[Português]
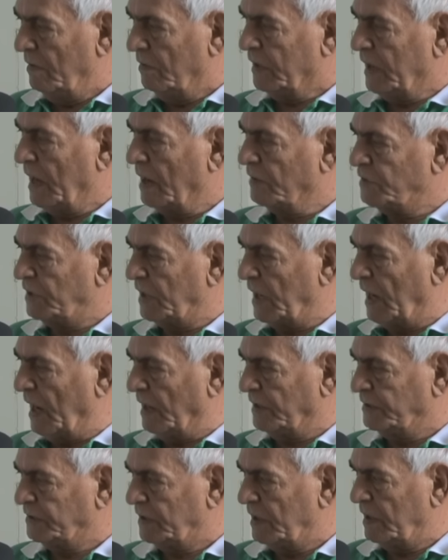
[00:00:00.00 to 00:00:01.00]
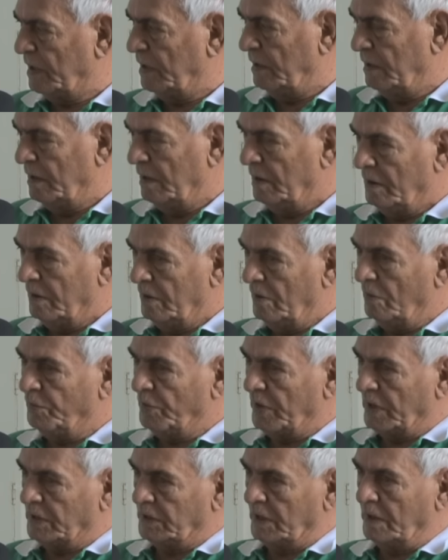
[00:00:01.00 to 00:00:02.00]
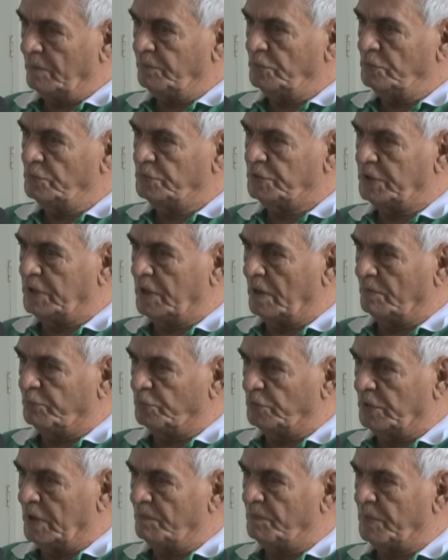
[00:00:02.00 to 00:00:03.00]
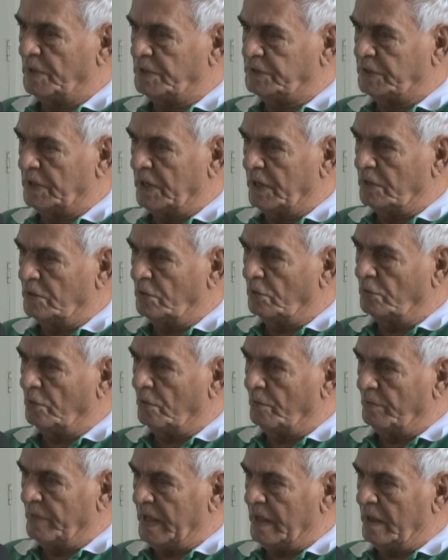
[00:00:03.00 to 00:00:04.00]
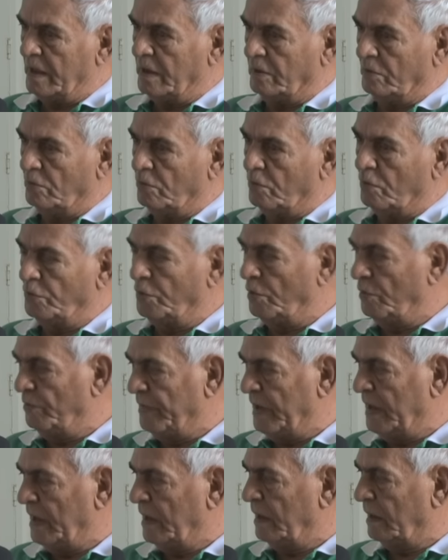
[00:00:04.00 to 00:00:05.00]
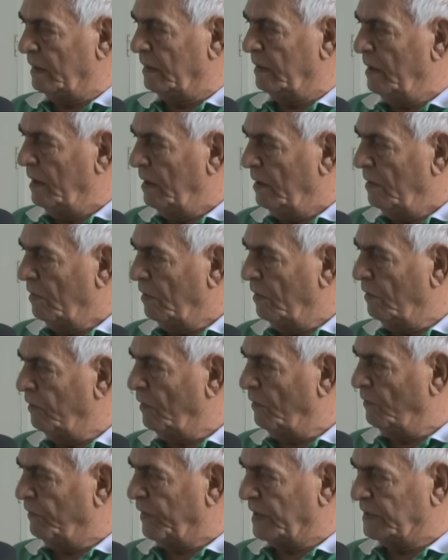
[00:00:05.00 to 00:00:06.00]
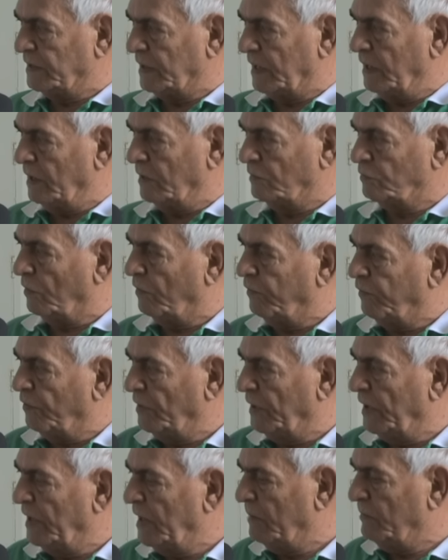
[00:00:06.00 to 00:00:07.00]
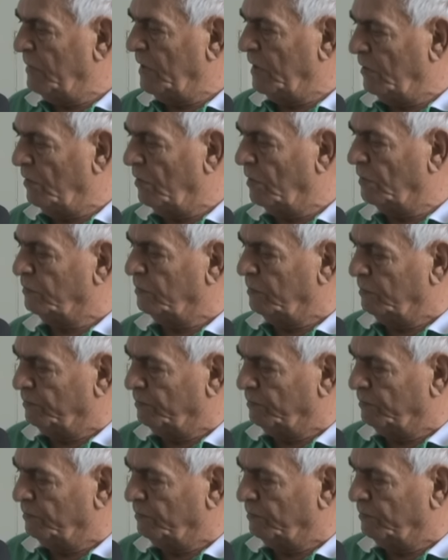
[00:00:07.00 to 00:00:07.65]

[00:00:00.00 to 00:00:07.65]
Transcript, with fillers: O que é que você acha? Eu, por exemplo, não teria poder para dizer, não nomeei, ou nomeei, ou vamos fazer isso, ou fulano é melhor